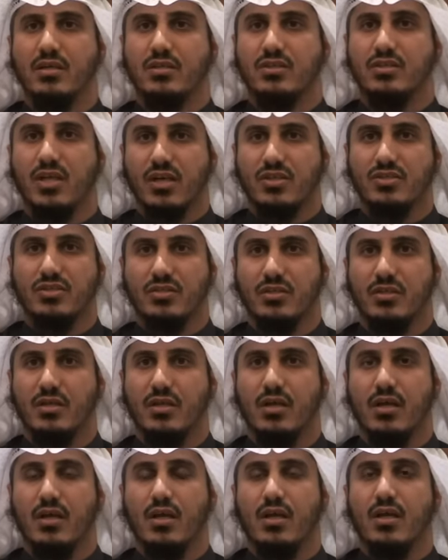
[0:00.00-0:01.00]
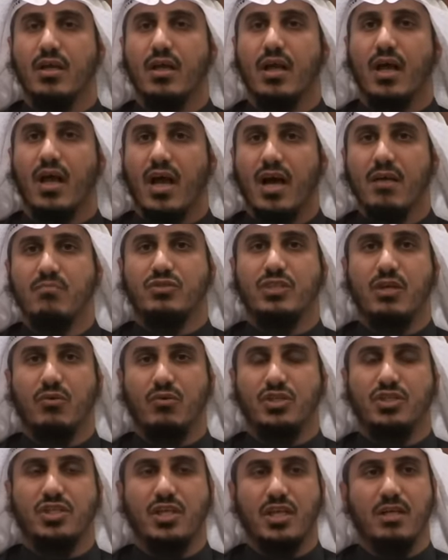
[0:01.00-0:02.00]
شخص
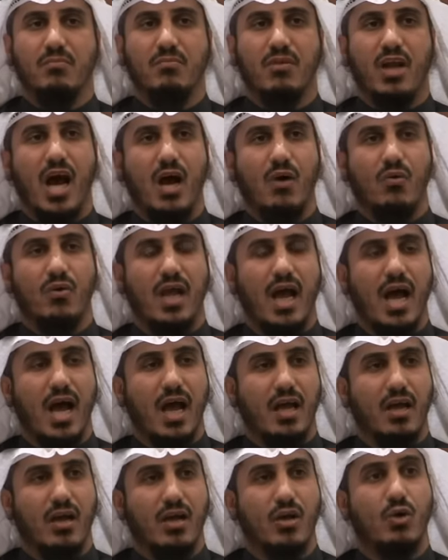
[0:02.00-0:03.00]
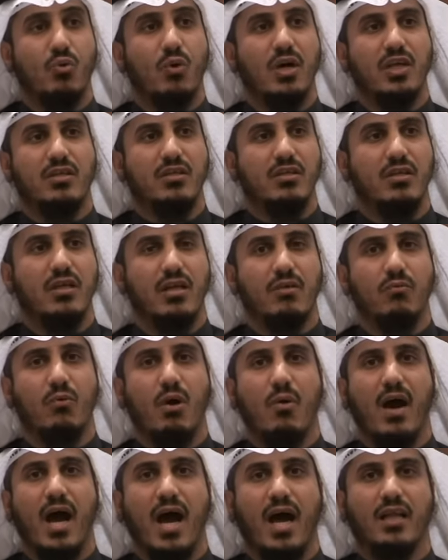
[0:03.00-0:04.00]
25 من هؤلاء كويتيين
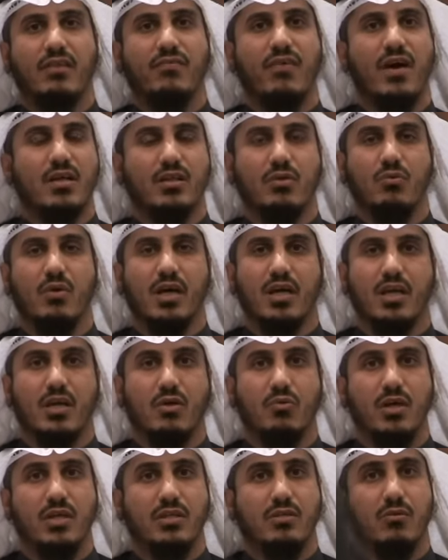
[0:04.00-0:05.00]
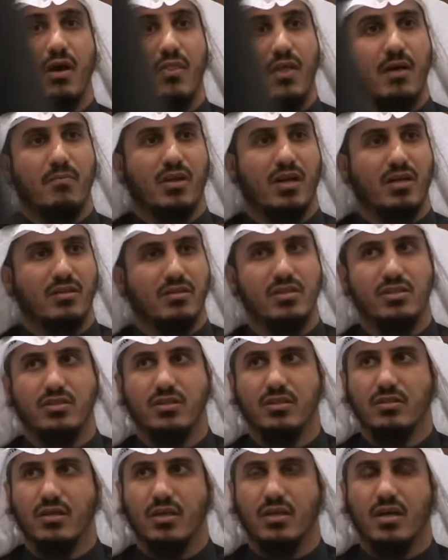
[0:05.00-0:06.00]
وواحد فقط هو غير كويتي وهذا أمر خطير
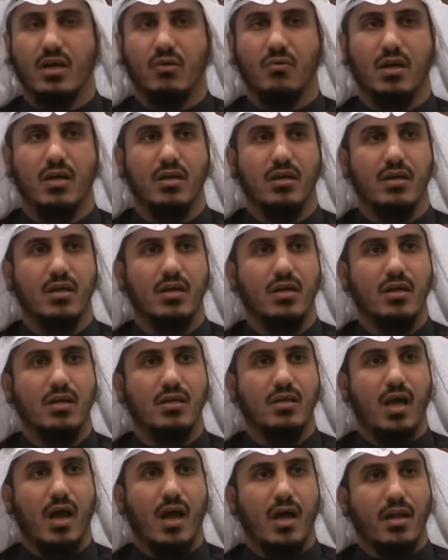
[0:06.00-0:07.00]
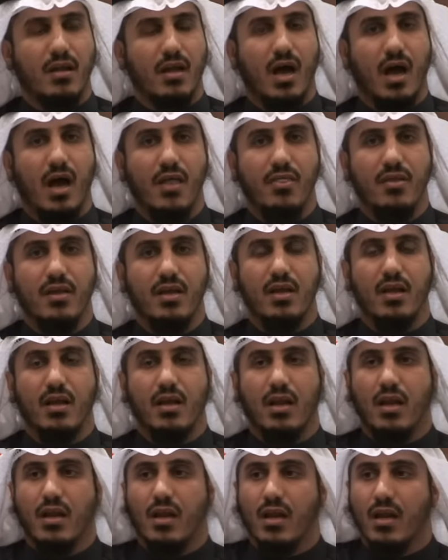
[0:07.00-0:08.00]
جدا يا أخوان يعني هذه
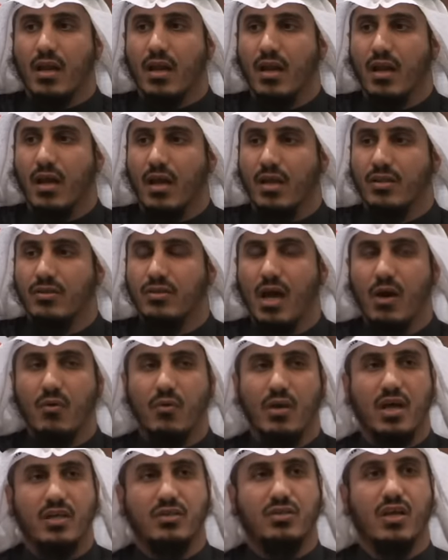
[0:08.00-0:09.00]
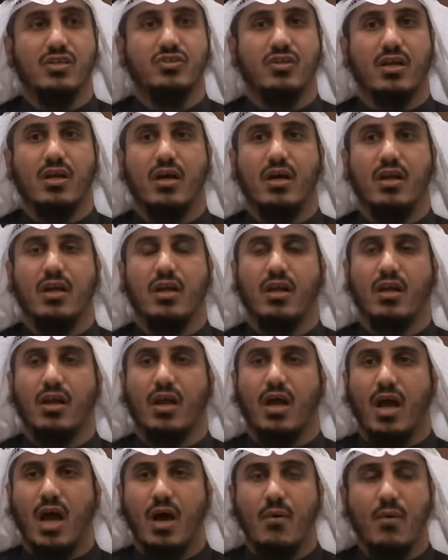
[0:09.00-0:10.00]
الدولة تزرع
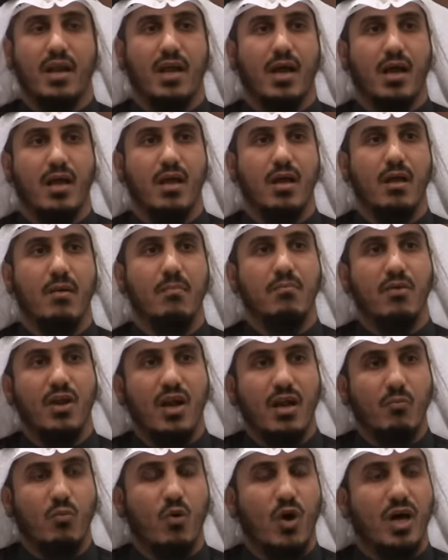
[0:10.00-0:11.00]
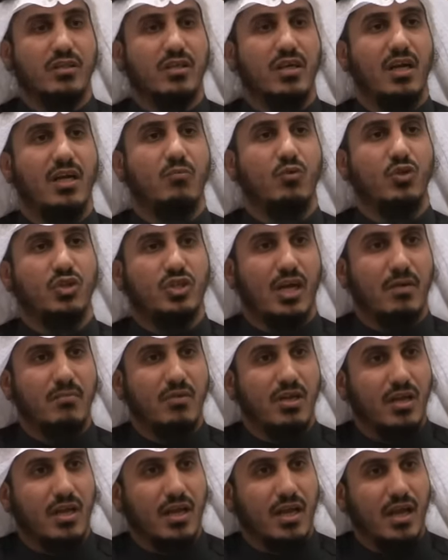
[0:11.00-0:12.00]
الخونة من المواطنين
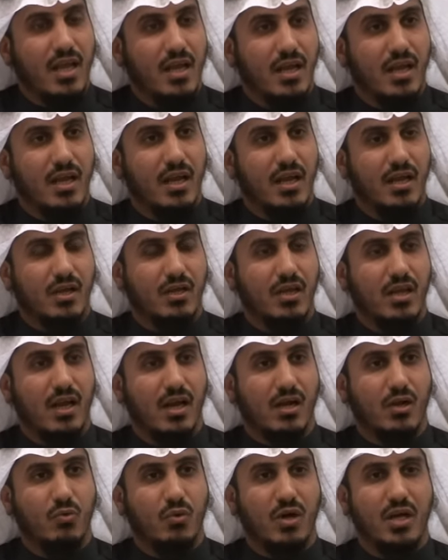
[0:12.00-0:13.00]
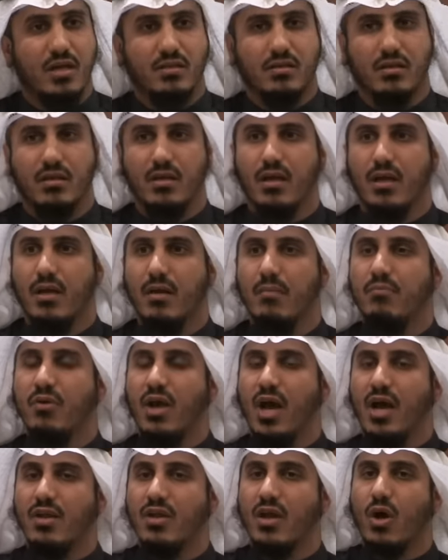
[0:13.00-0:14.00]
المنتمين إلي إلى الكويت
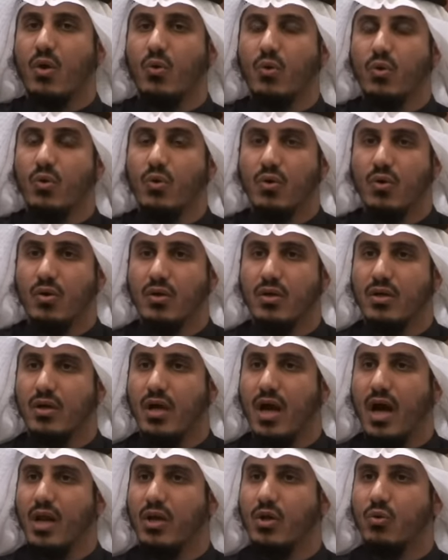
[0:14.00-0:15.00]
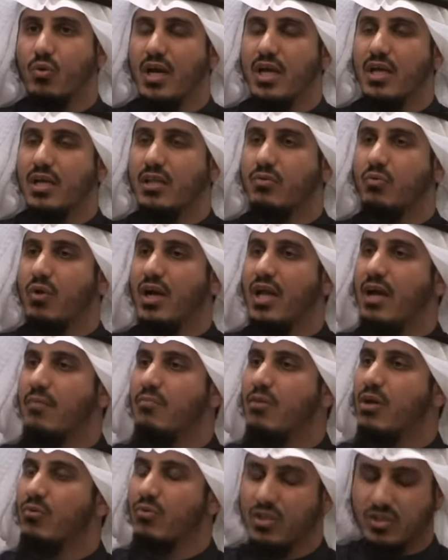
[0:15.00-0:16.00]
بأن يخونوا الكويت
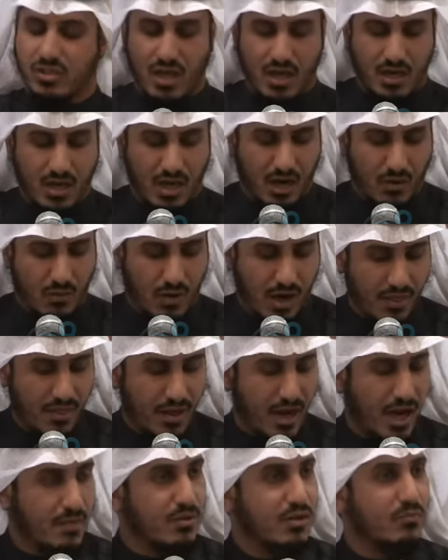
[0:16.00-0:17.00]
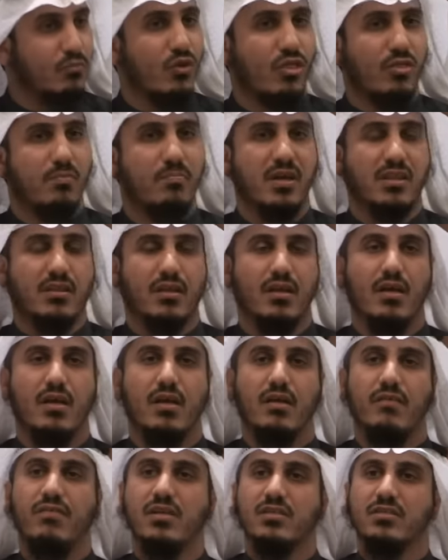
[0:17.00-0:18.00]
ويعملون لصالحها وهذا الأمر مثبت
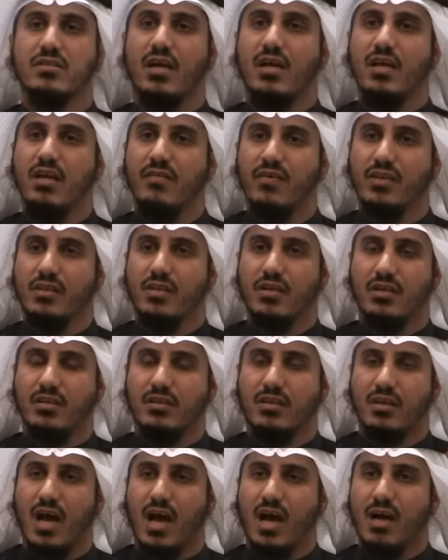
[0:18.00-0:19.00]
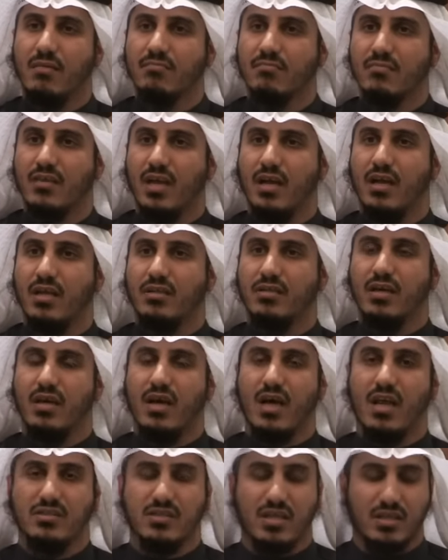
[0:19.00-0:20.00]
في صحيفة الاتهام التي
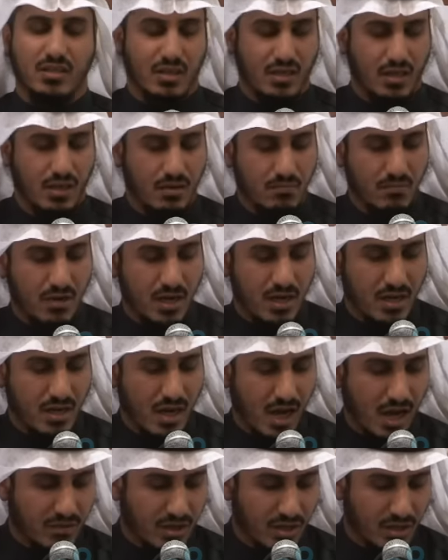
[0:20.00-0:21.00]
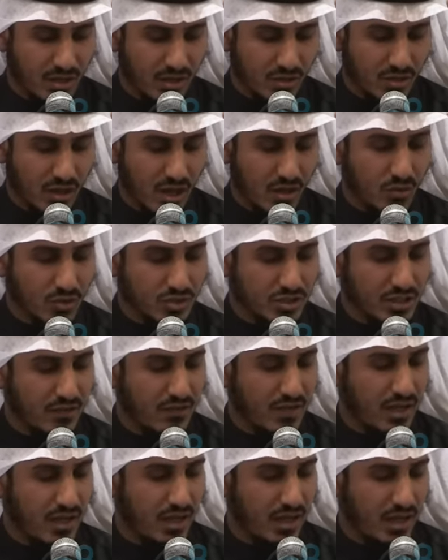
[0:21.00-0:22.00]
خرجت من النيابة تقول
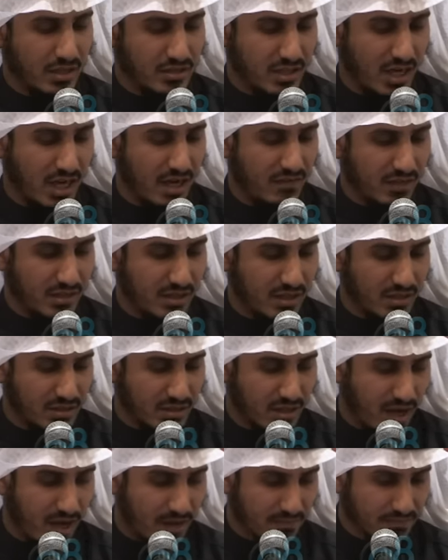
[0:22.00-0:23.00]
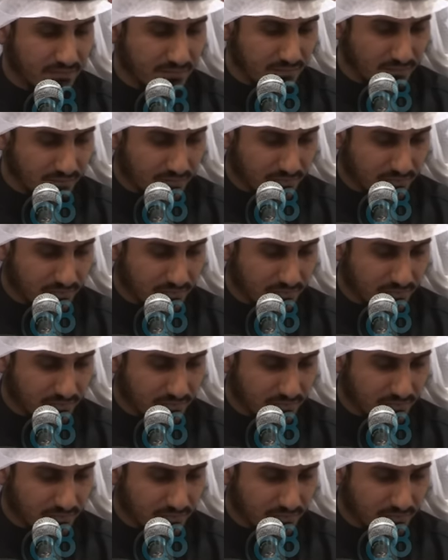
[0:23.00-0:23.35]
صفة صحيفة الاتهام